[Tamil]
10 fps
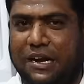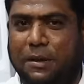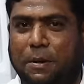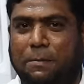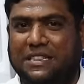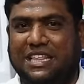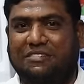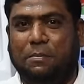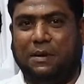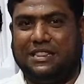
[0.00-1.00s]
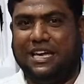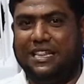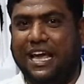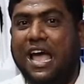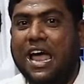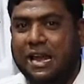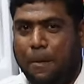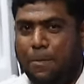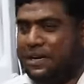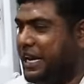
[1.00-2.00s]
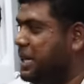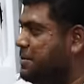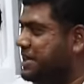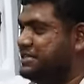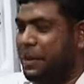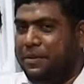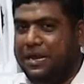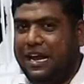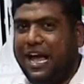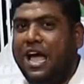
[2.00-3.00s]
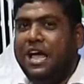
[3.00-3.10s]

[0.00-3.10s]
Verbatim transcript: கண்டிப்பா பத்தவே பத்தாது நம்ம டெலிபிராண்ட் ஷாப்பிங்ல